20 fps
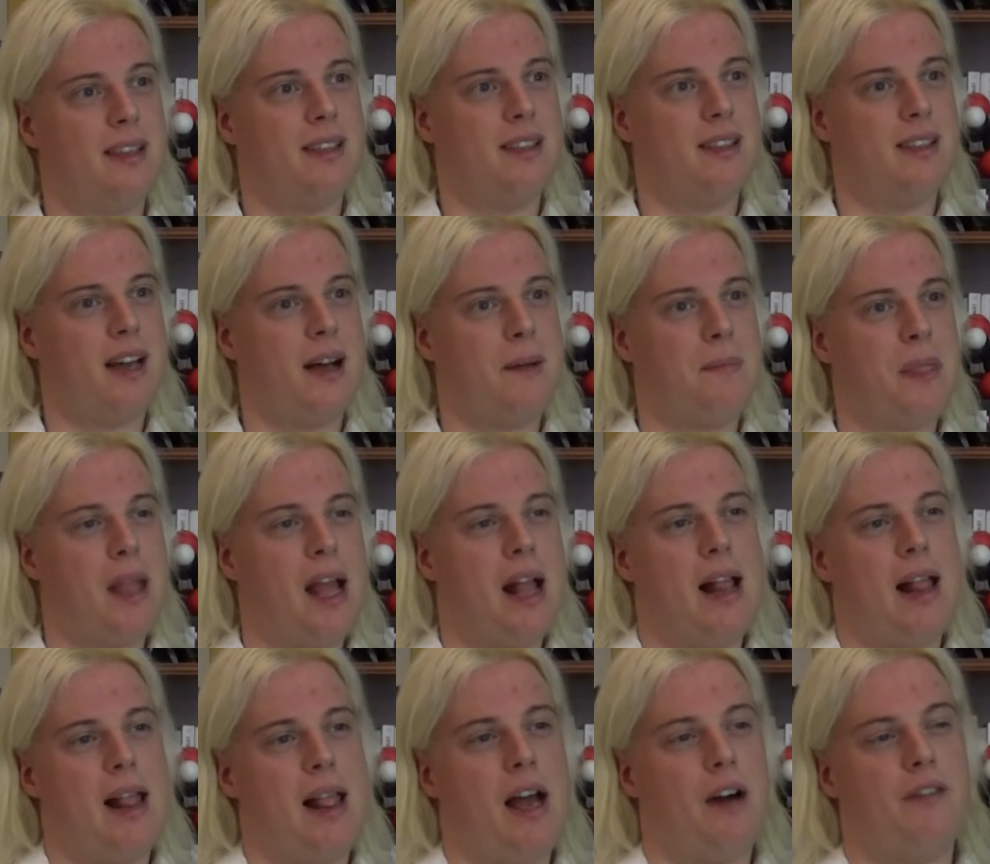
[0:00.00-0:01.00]
C'est ça.
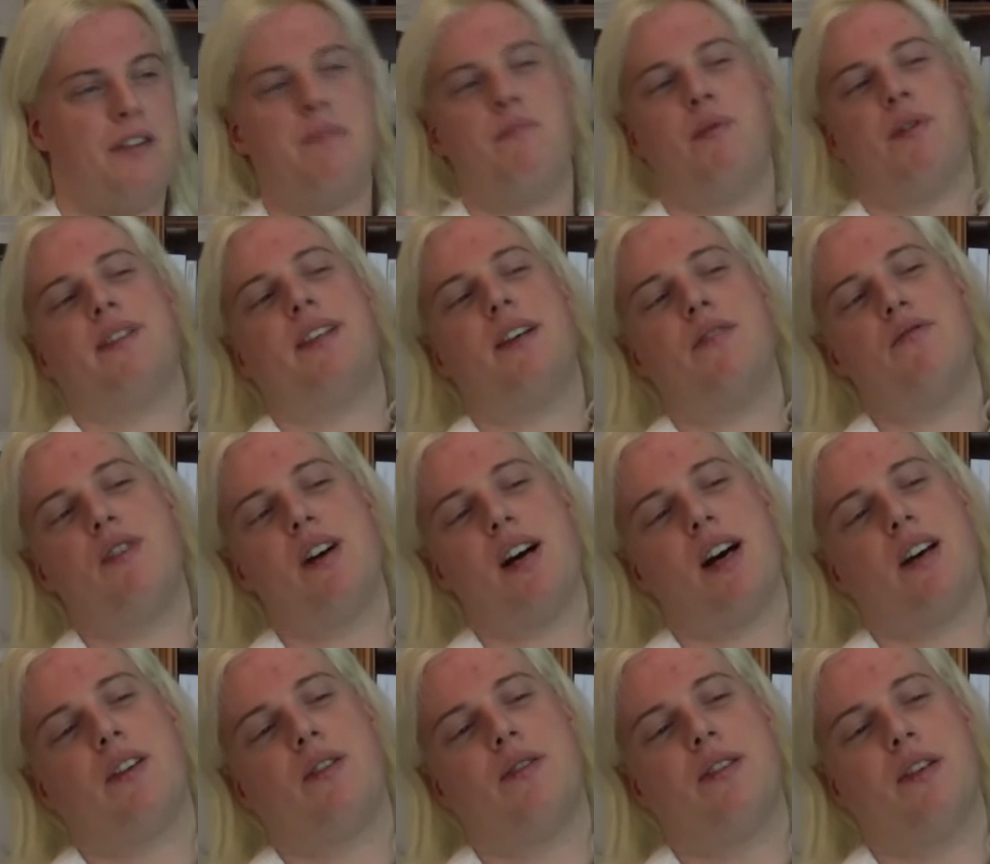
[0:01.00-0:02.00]
Et en fait, pour
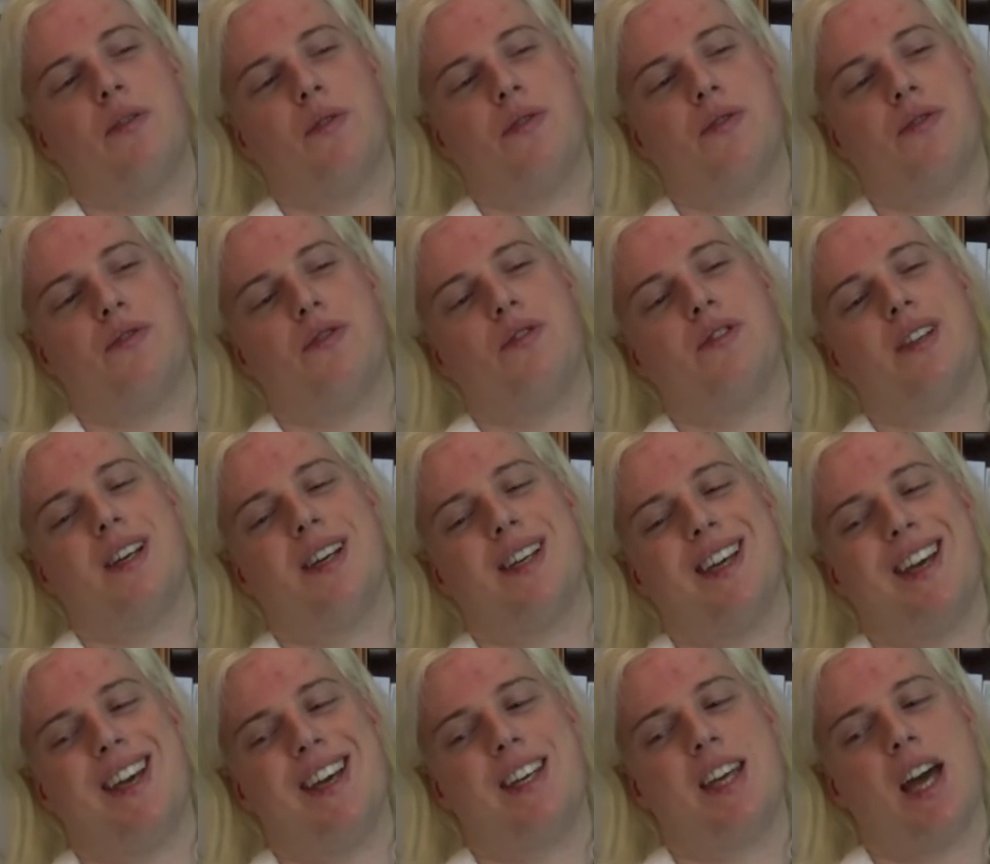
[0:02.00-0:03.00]
savoir que c'est
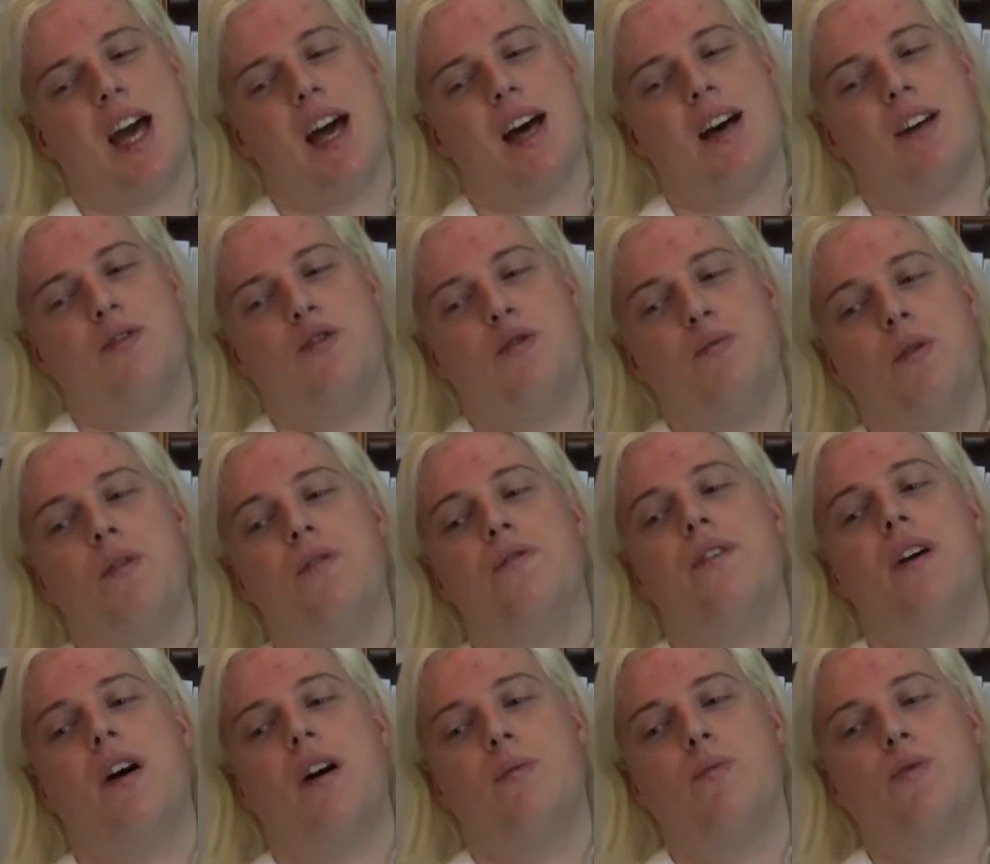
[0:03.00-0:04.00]
365 écart tu peux le
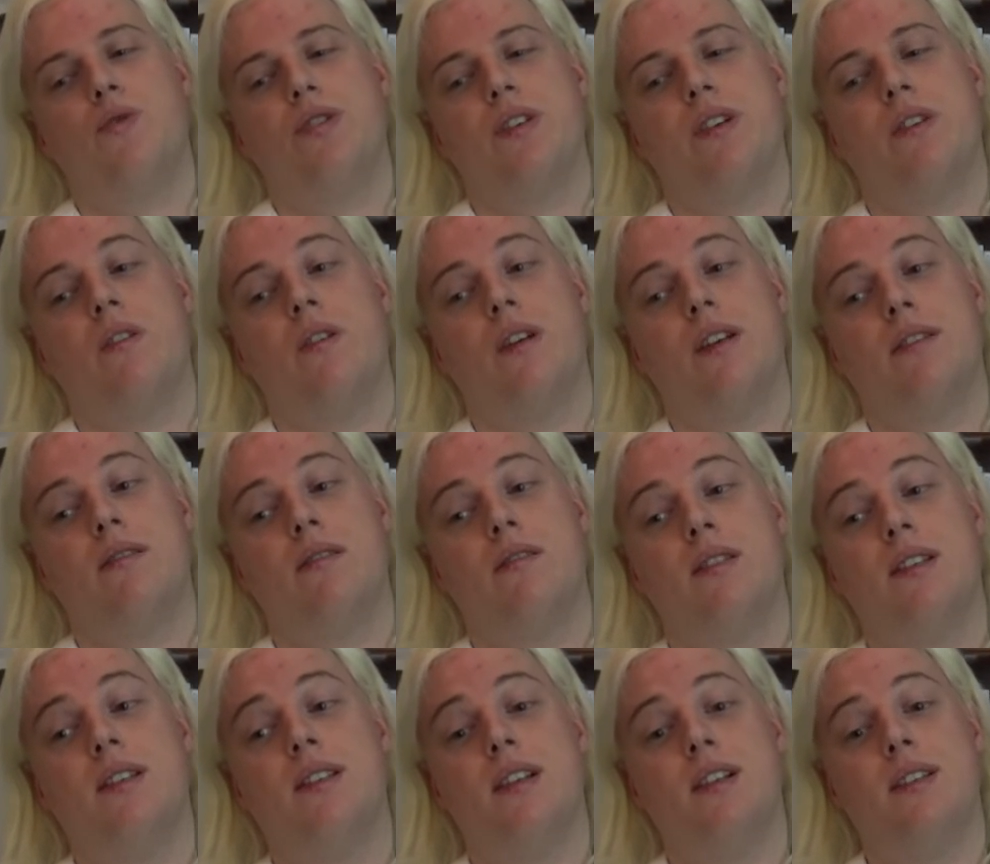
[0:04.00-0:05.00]
faire en mesurant les
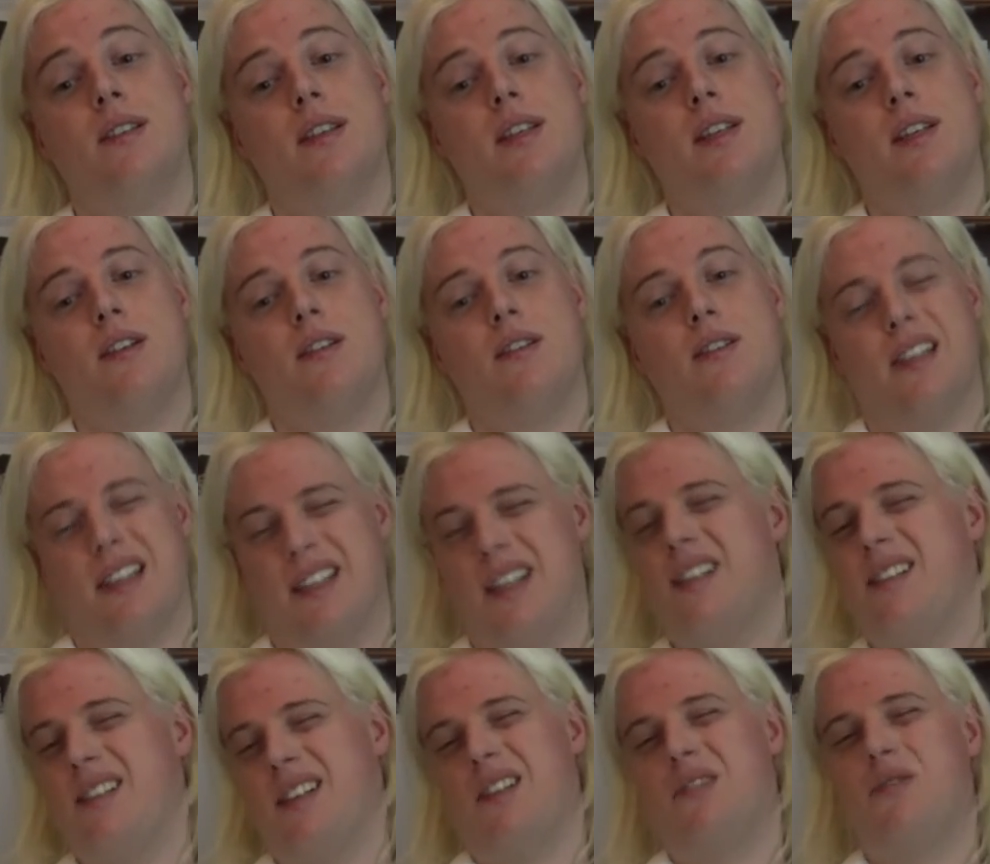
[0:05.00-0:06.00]
solstices et les équinoxes. Et
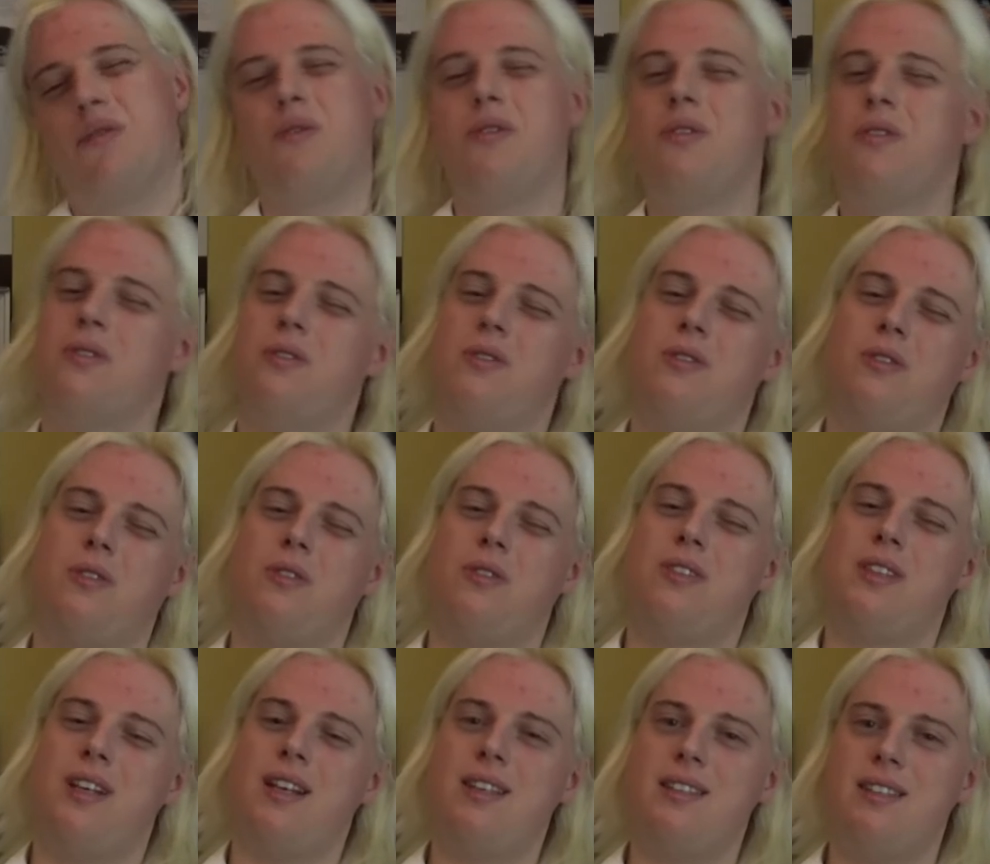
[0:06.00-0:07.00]
ça, c'est un truc
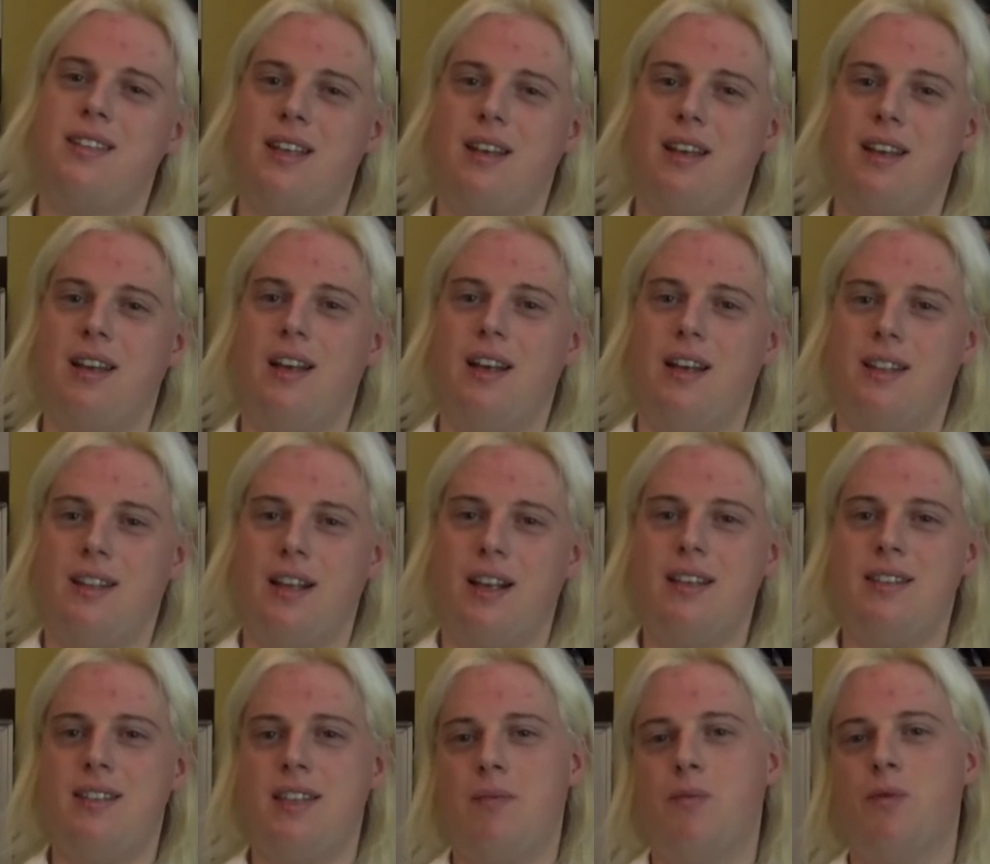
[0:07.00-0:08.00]
que, ça t'as
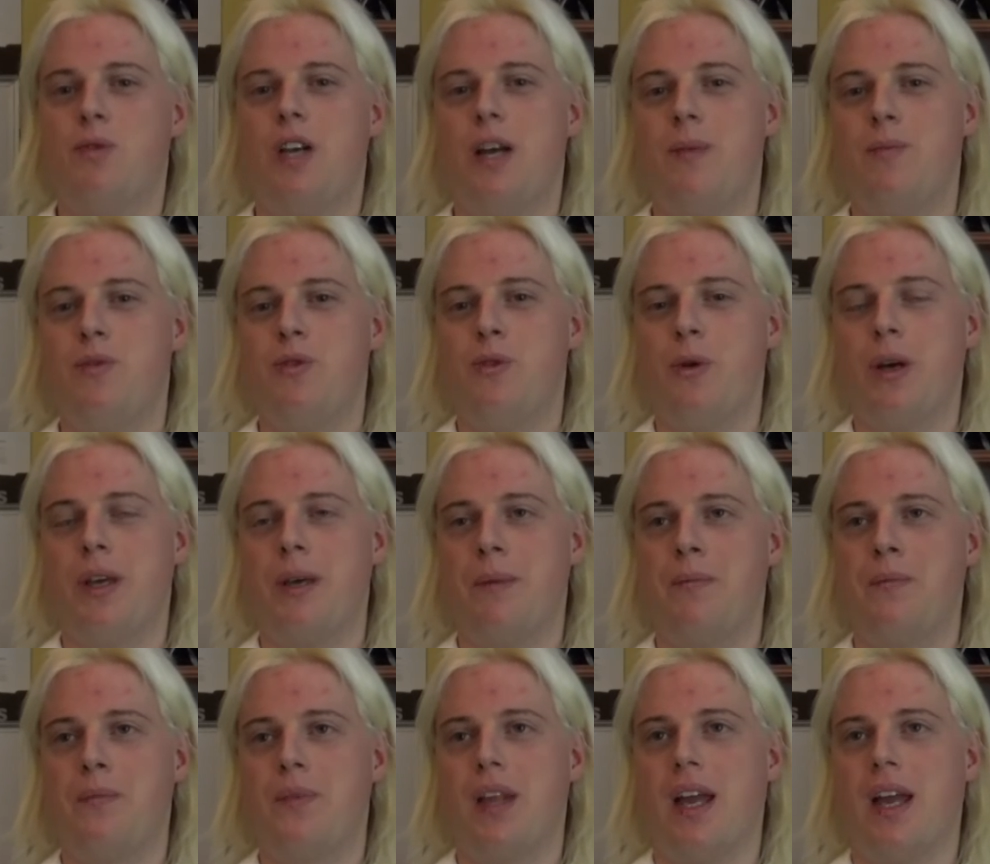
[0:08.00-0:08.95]
laissé s'amuser à mesurer.